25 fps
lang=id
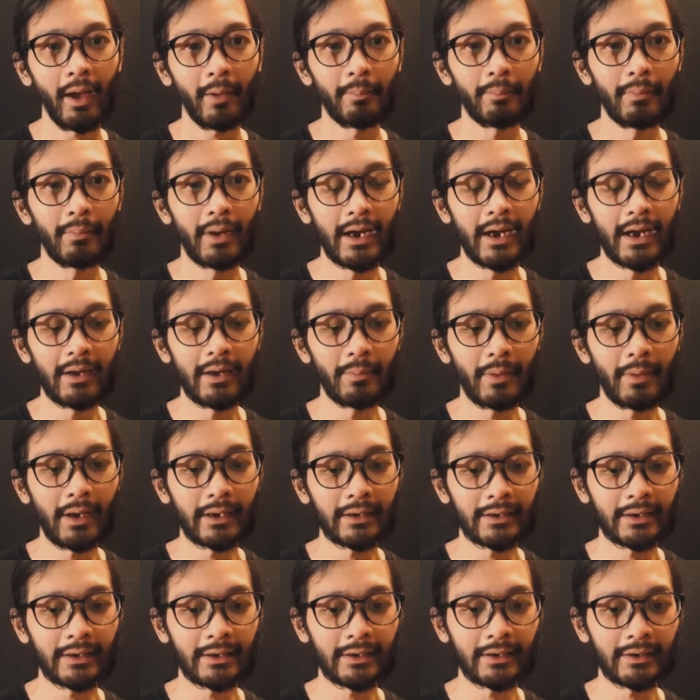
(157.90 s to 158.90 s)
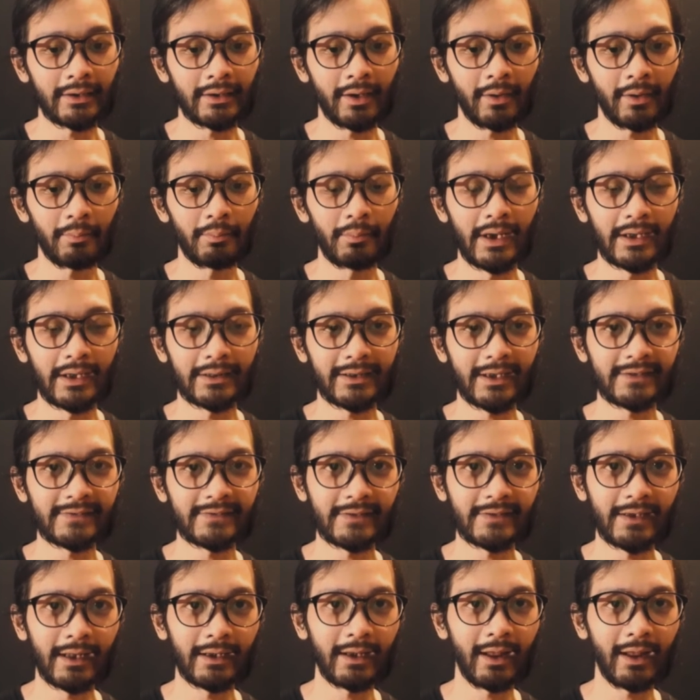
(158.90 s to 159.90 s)
bagaimana
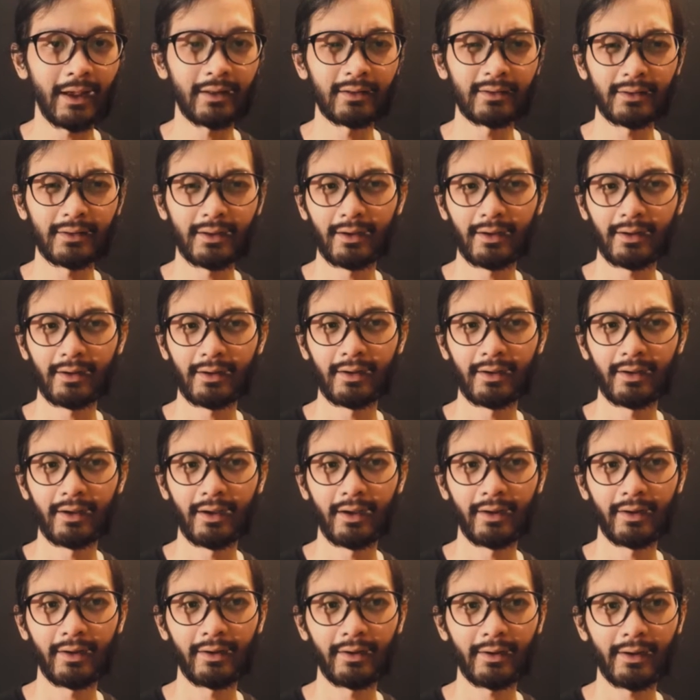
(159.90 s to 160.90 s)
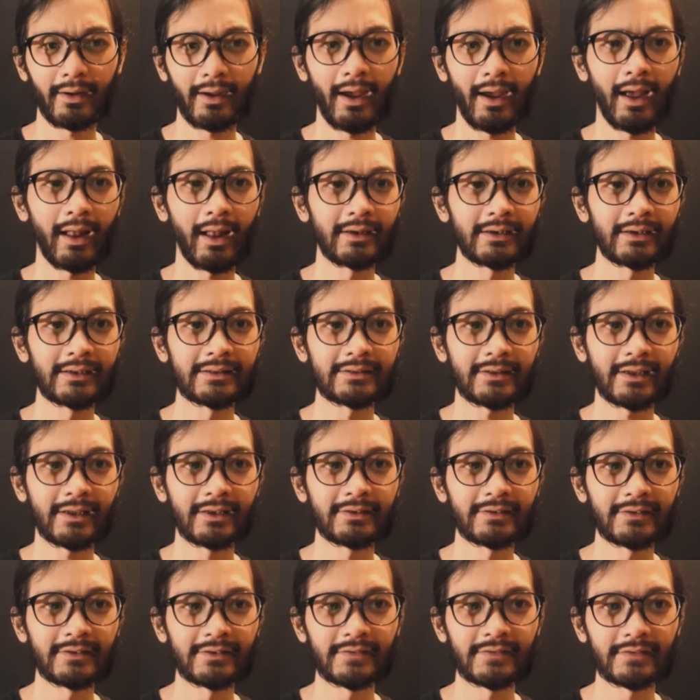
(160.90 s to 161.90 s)
batasan antara
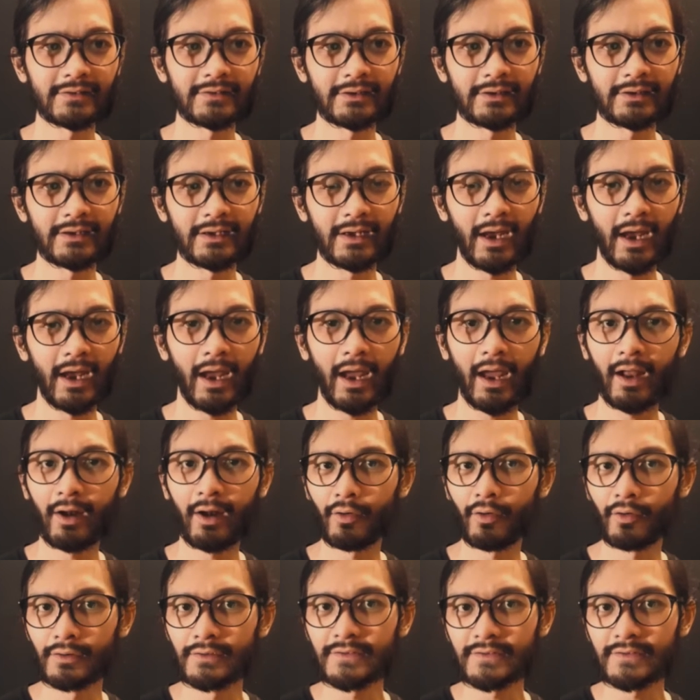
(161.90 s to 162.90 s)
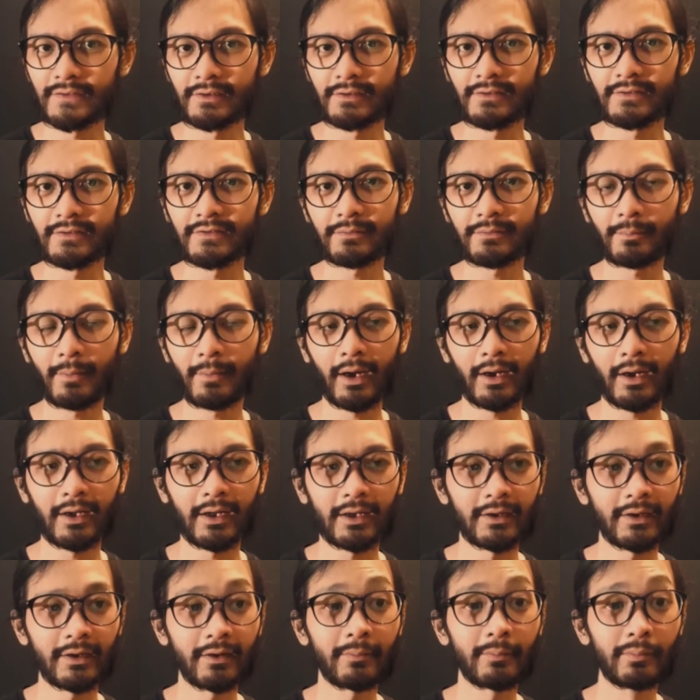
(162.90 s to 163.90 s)
realitanya si Eloise ini
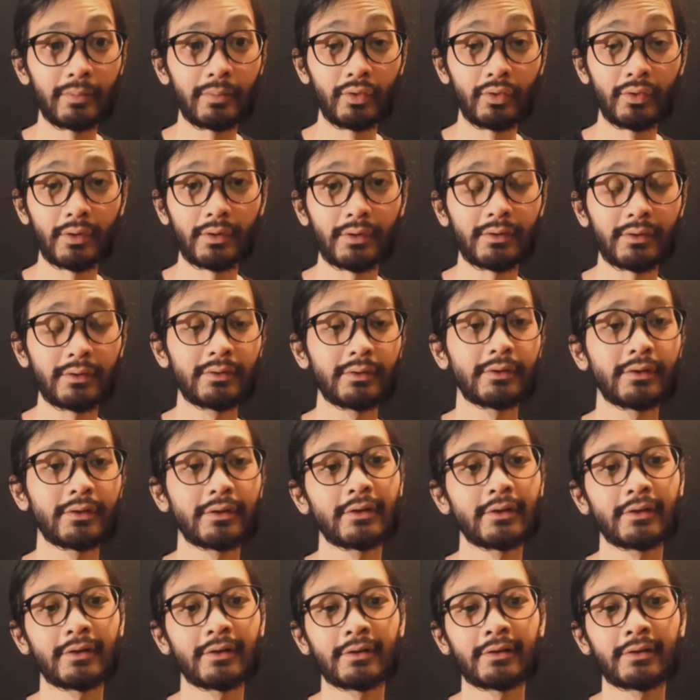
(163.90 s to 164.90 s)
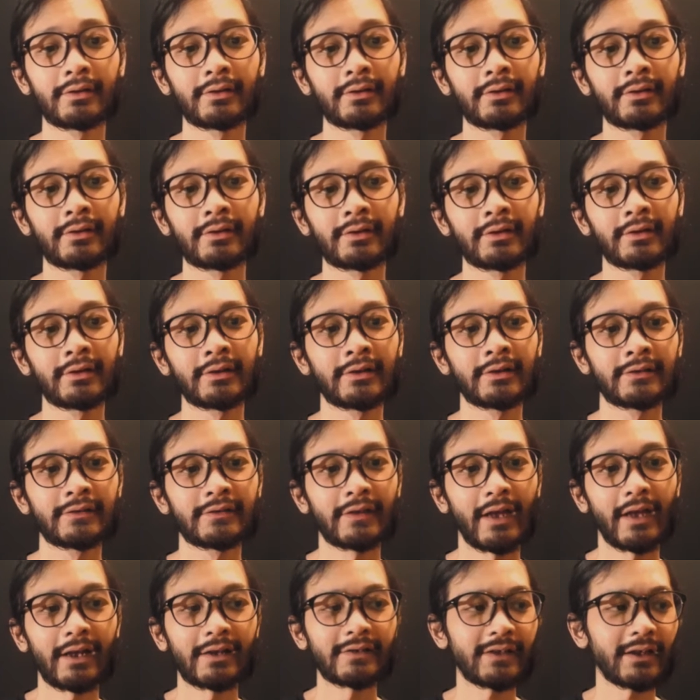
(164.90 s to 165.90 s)
semakin ngeblur
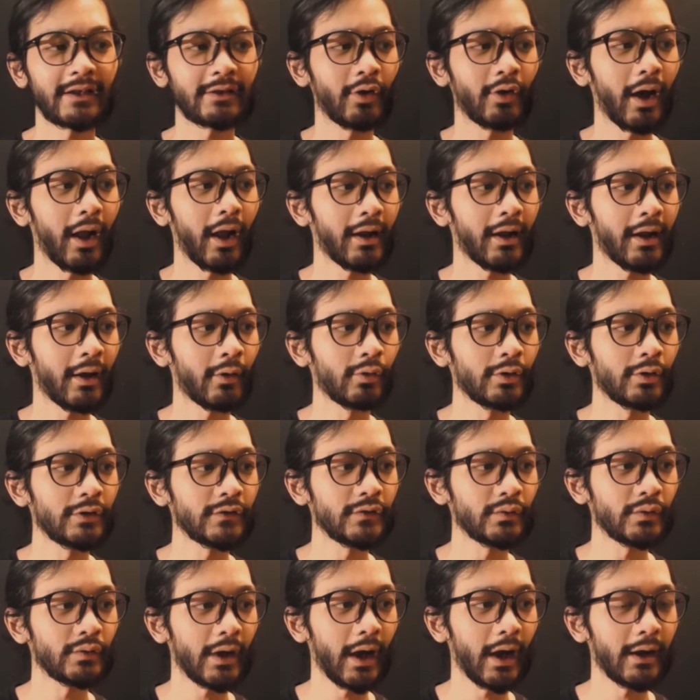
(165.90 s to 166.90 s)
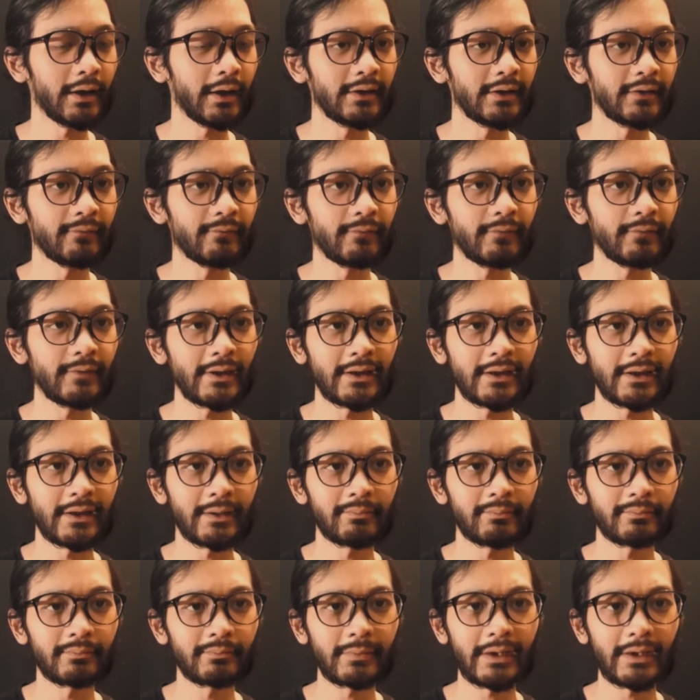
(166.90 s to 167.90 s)
salah satu hal yang gue suka di
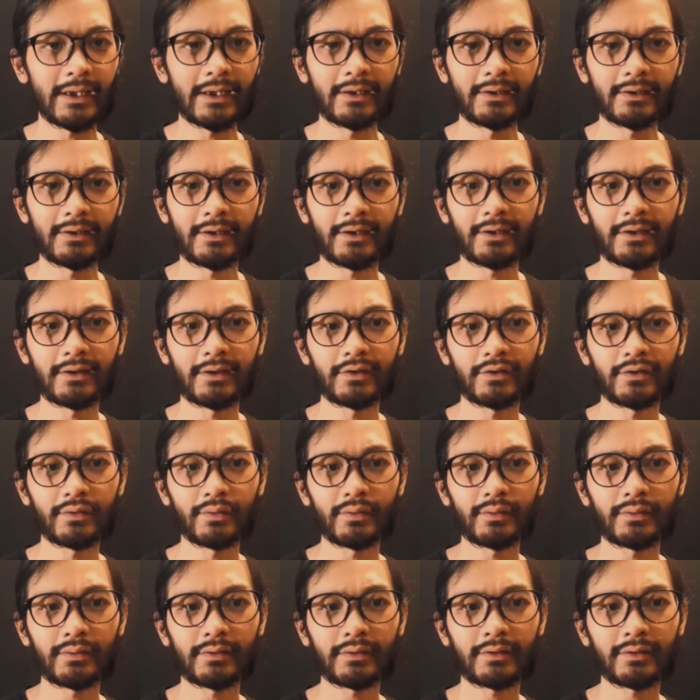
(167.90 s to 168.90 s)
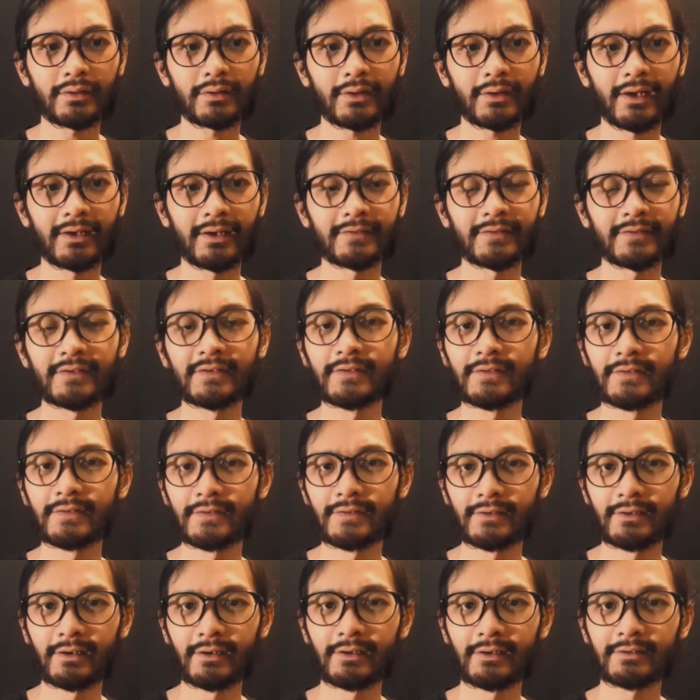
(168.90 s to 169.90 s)
film ini itu
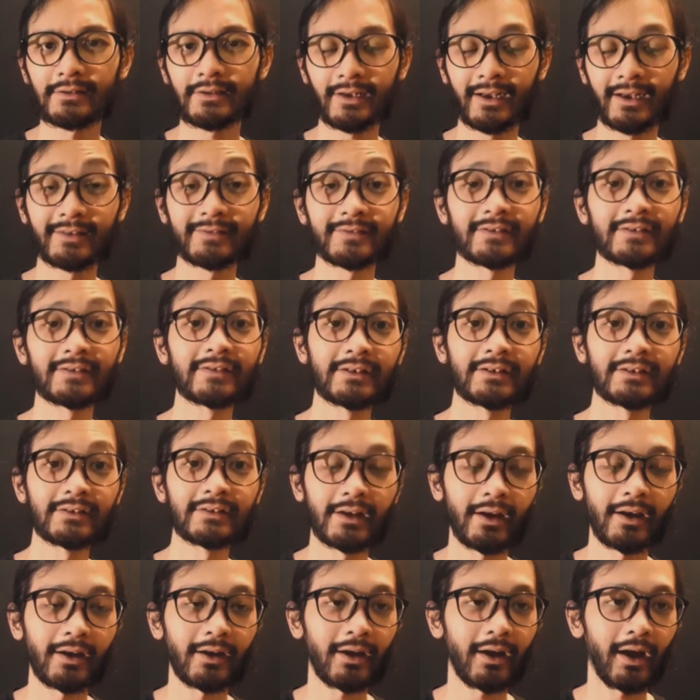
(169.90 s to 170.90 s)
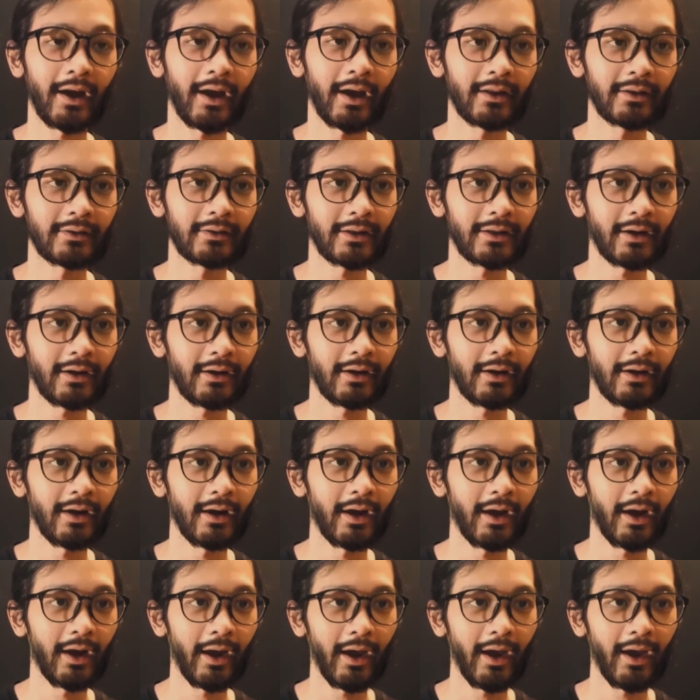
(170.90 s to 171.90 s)
transisi transisinya
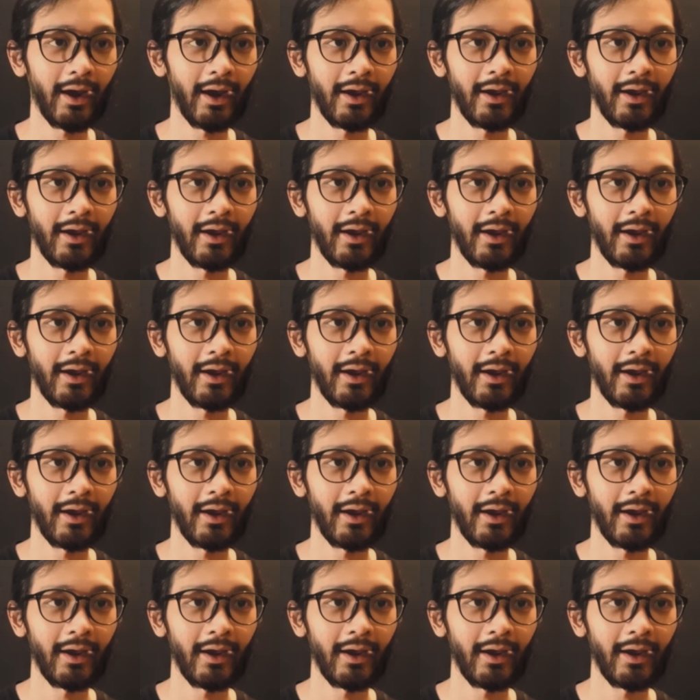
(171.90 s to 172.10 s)
antara